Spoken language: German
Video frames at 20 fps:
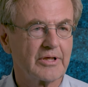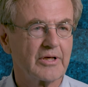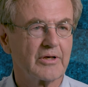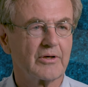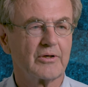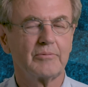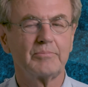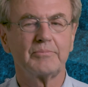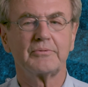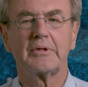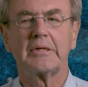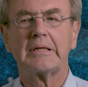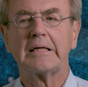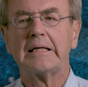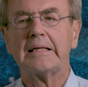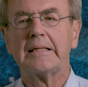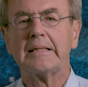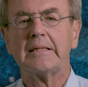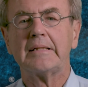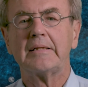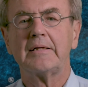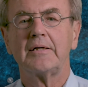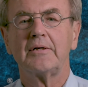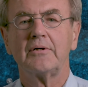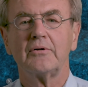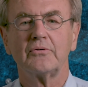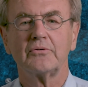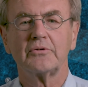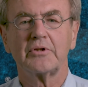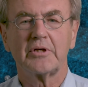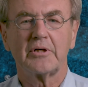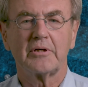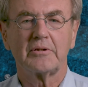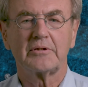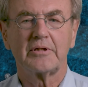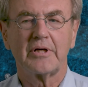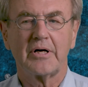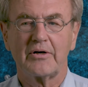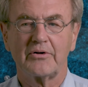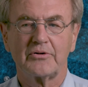gehabt. Und ich
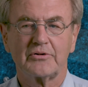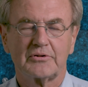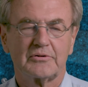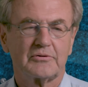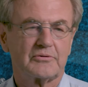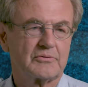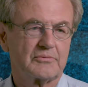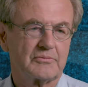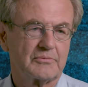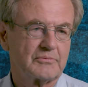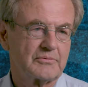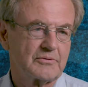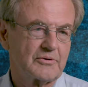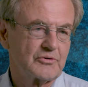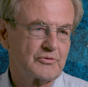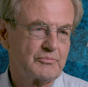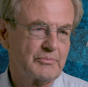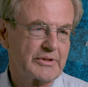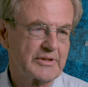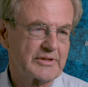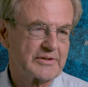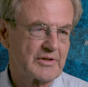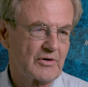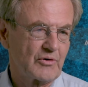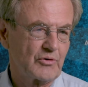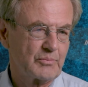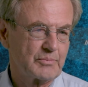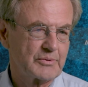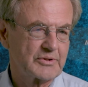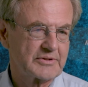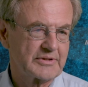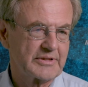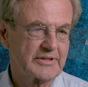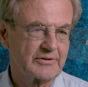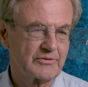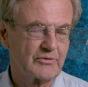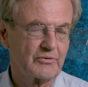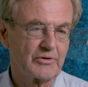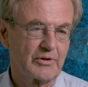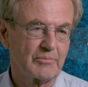hatte Angst, dass mir das auch
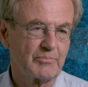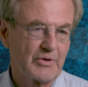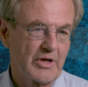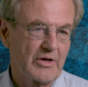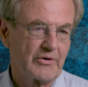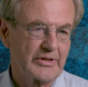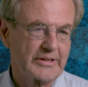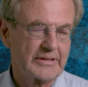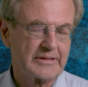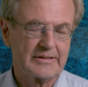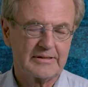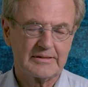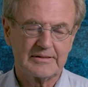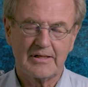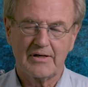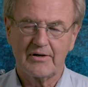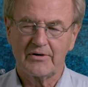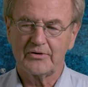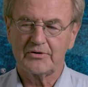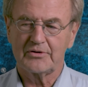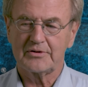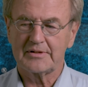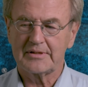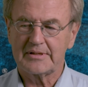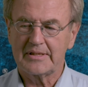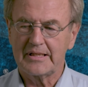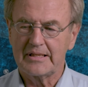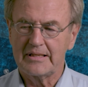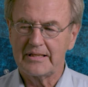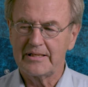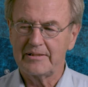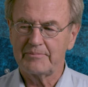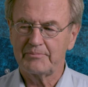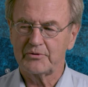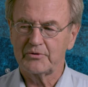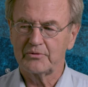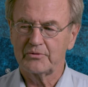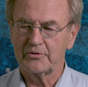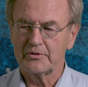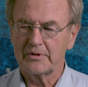passiert und habe lange in dieser Angst
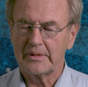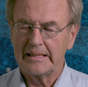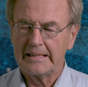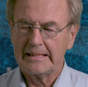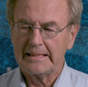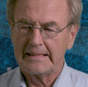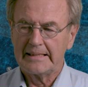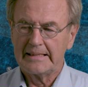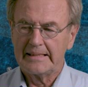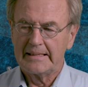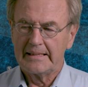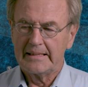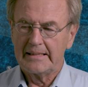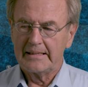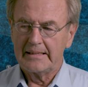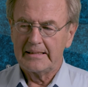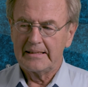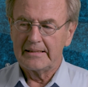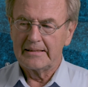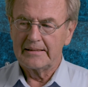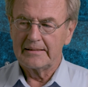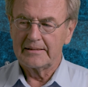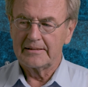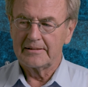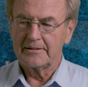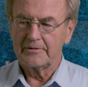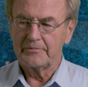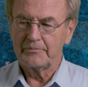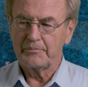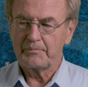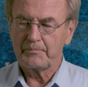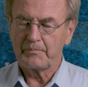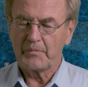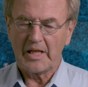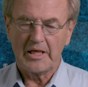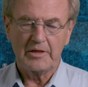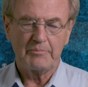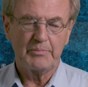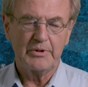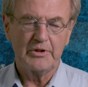gelebt. Und äh,
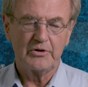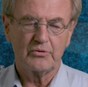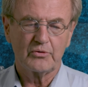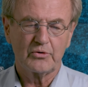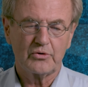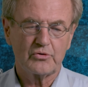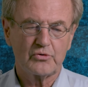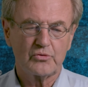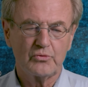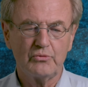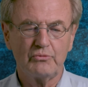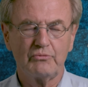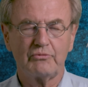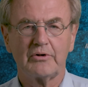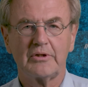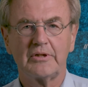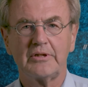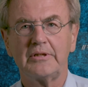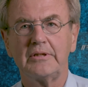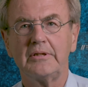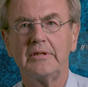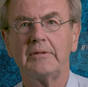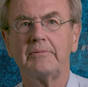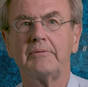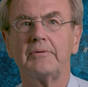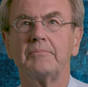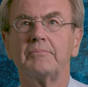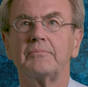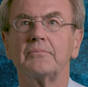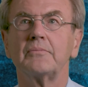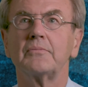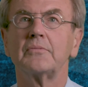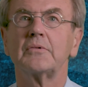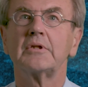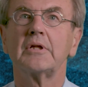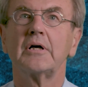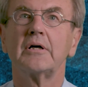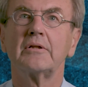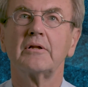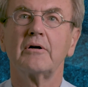ich bin durch Zufall
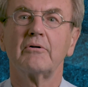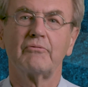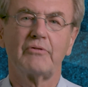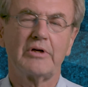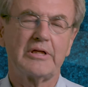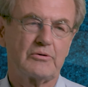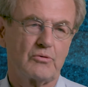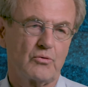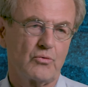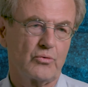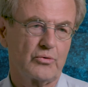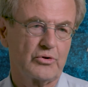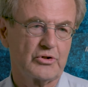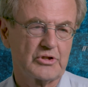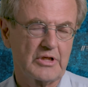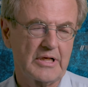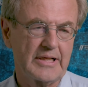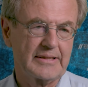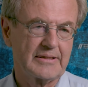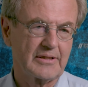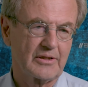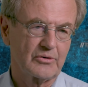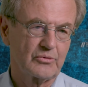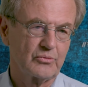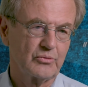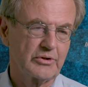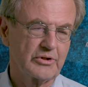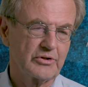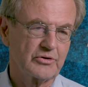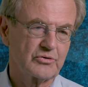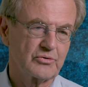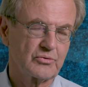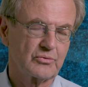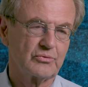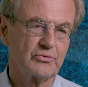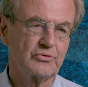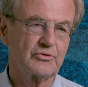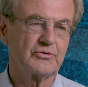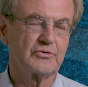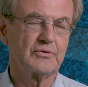dann auf ethologische Literatur
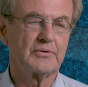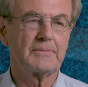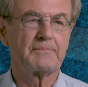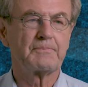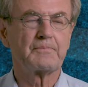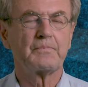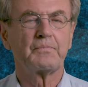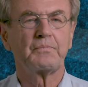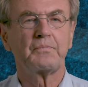gestoßen,